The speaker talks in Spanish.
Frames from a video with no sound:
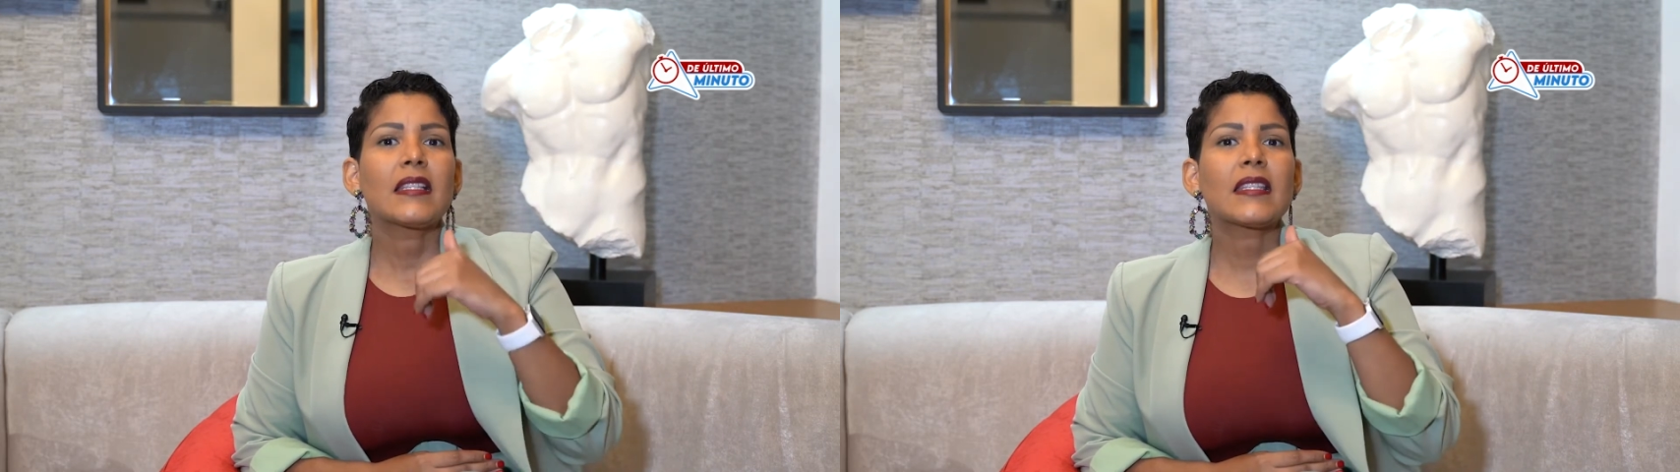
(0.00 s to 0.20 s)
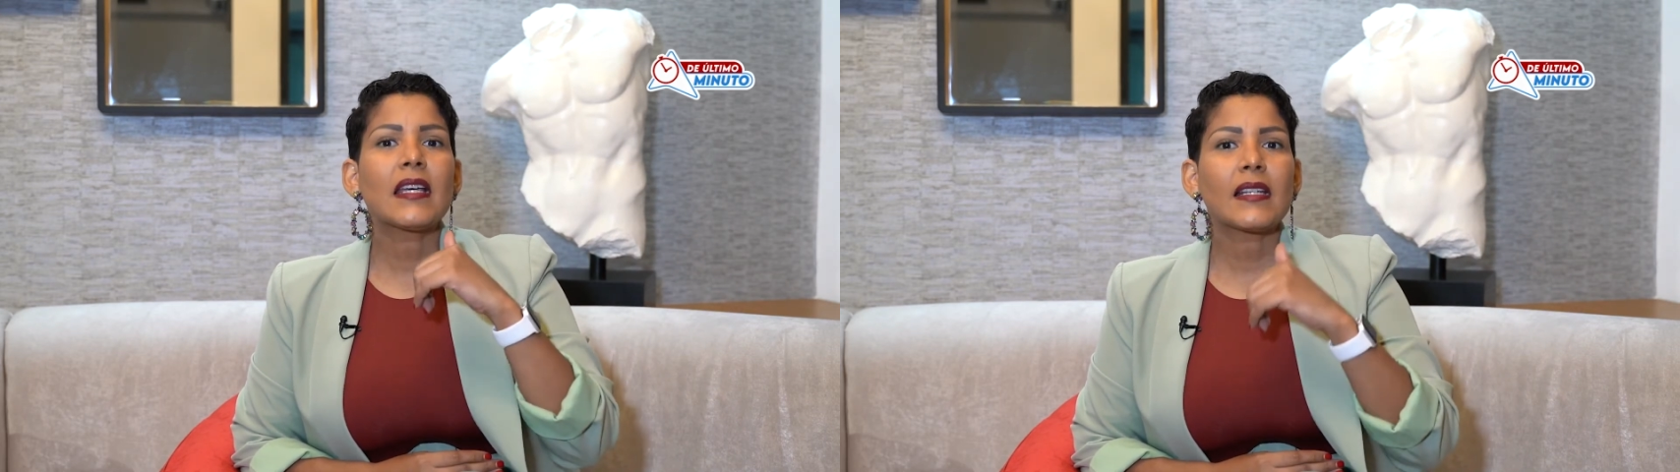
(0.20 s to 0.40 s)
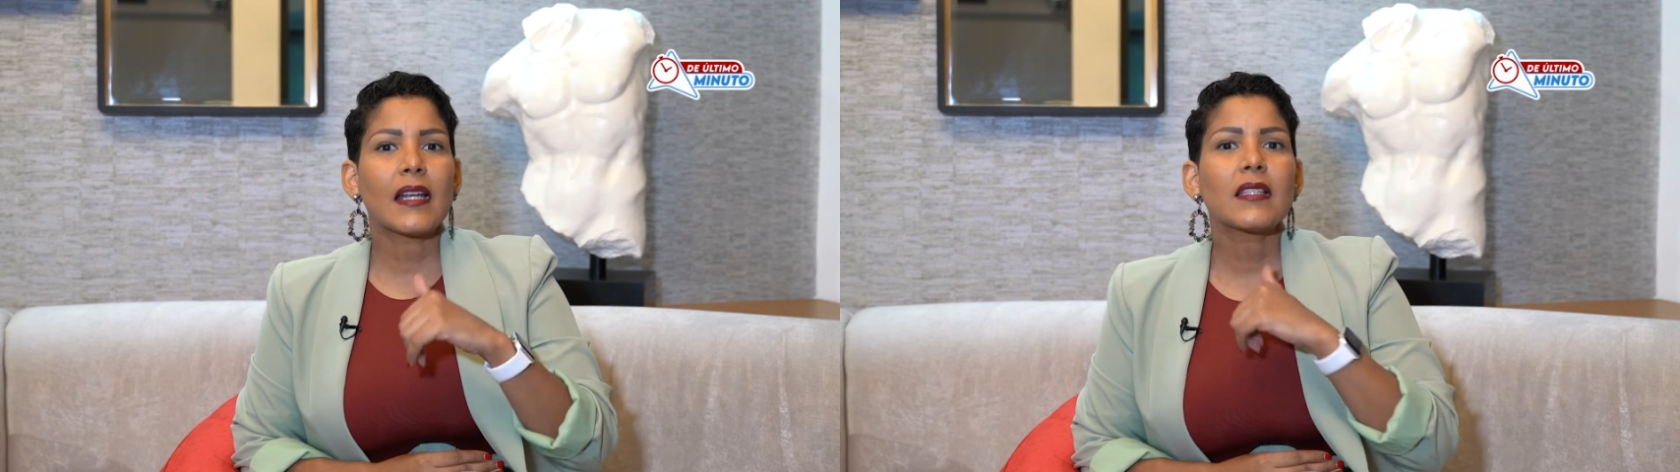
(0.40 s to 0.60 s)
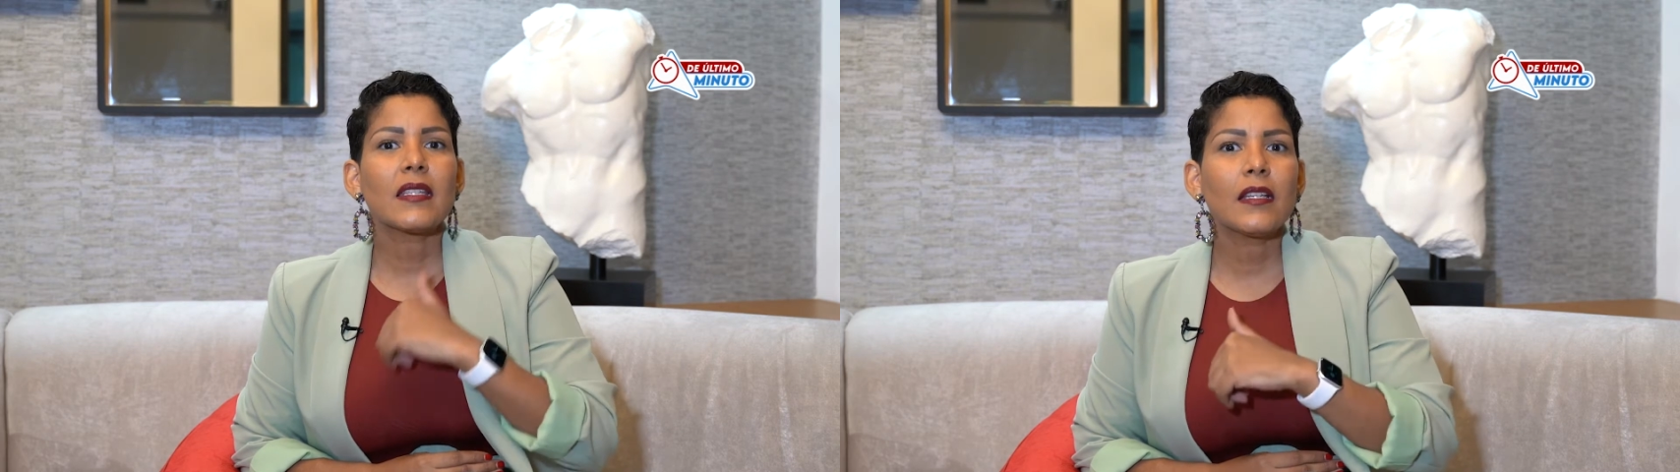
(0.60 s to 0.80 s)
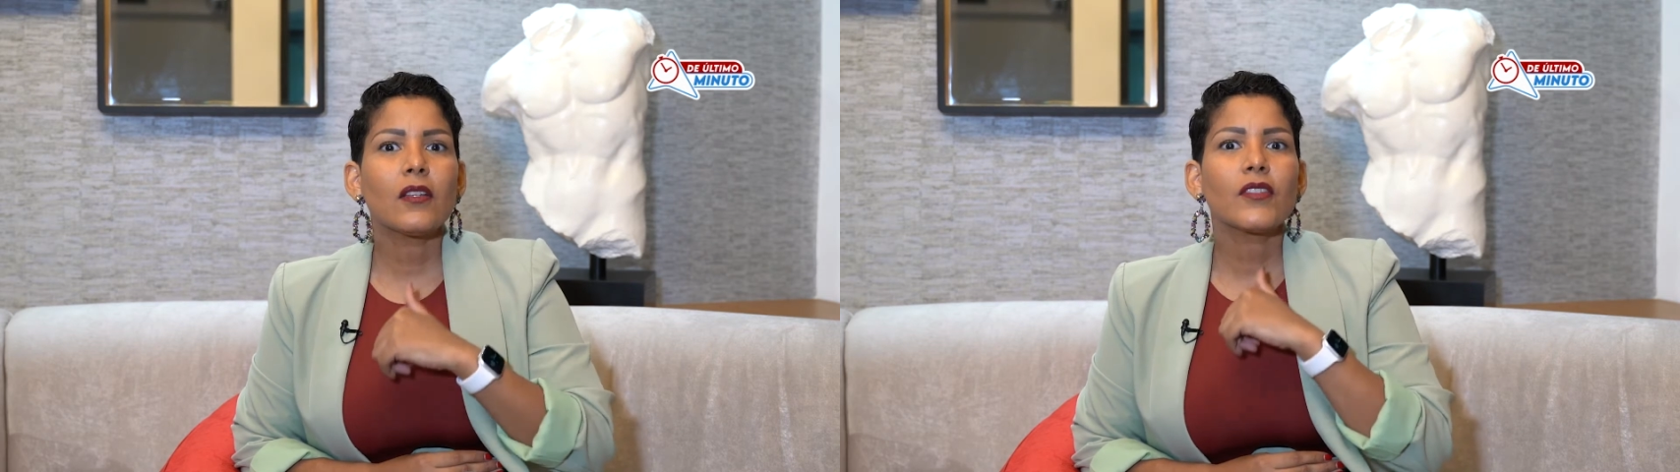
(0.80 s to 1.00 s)
Cerrar
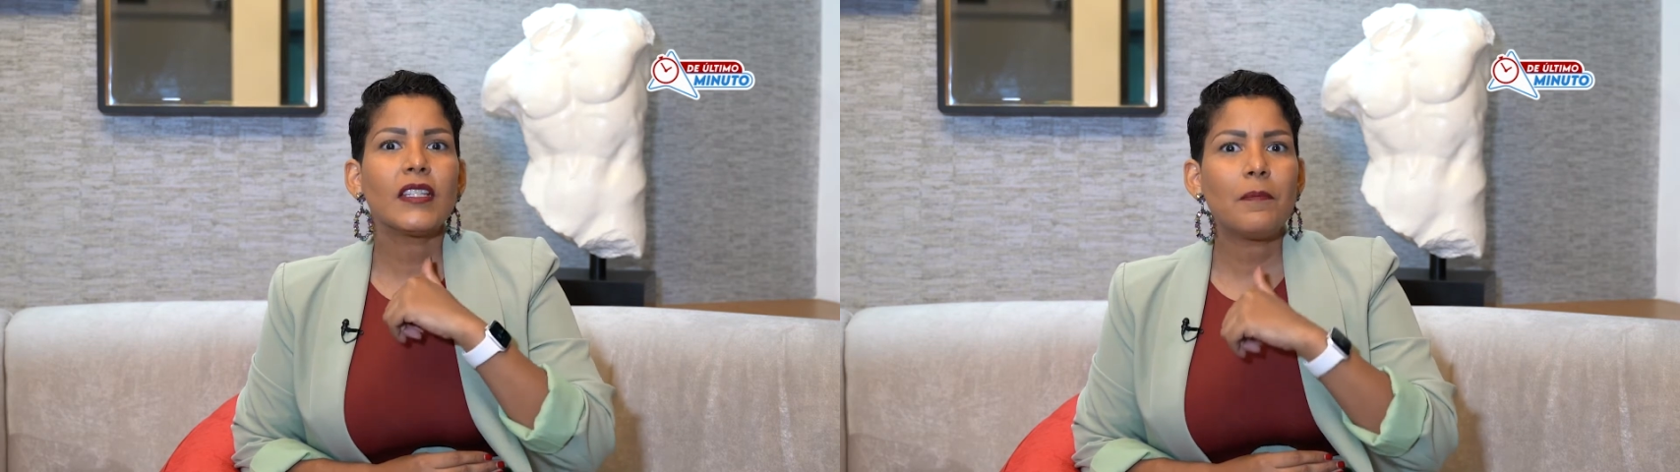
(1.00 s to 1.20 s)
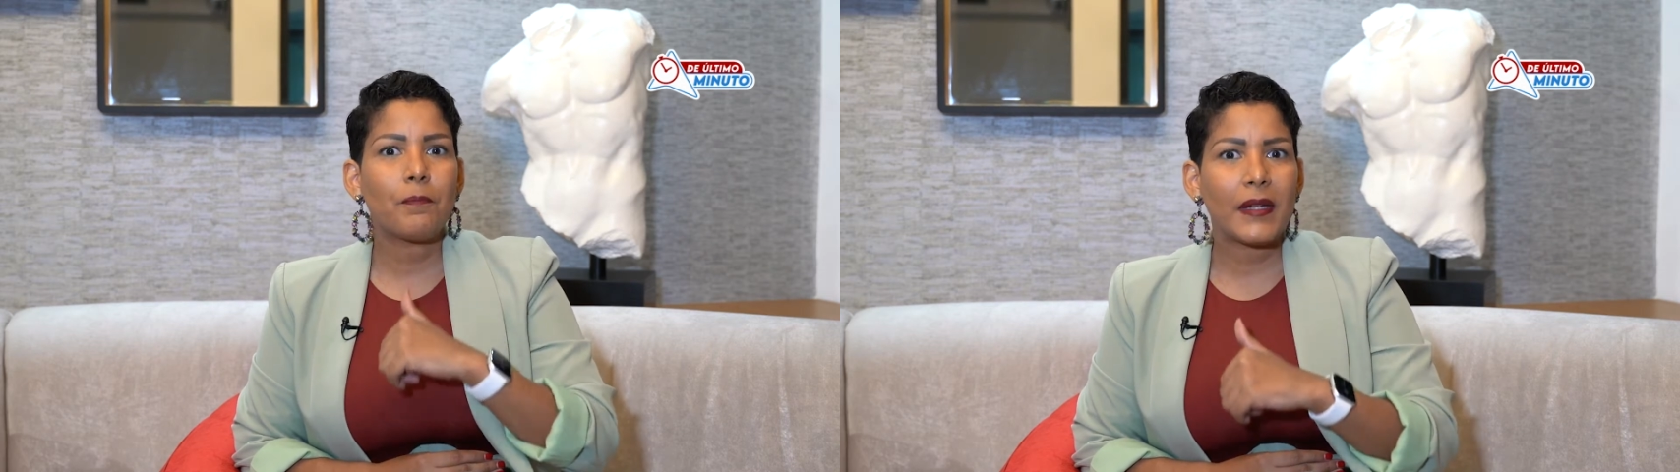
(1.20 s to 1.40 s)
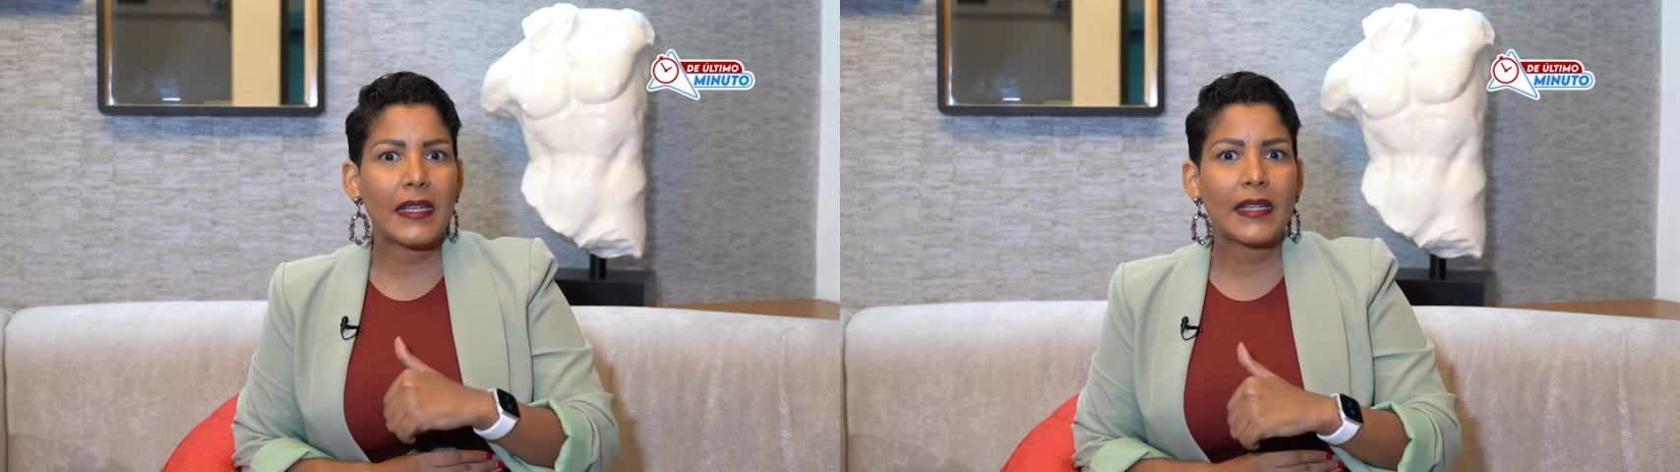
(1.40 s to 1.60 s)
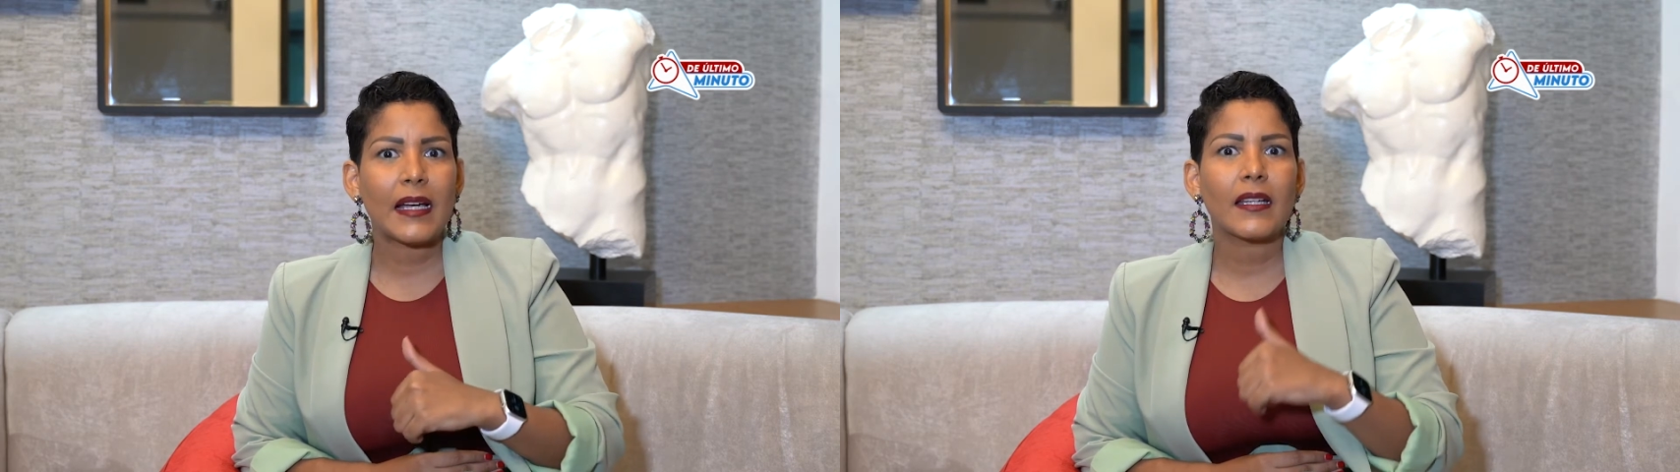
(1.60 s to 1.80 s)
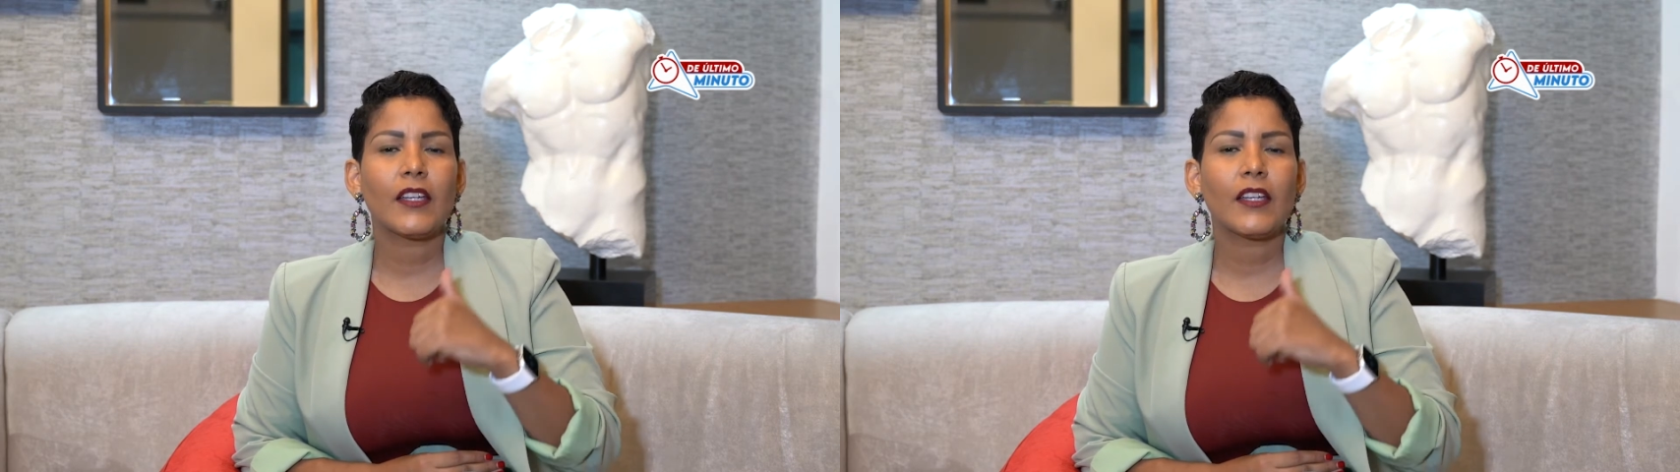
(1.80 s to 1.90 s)
ciclos implica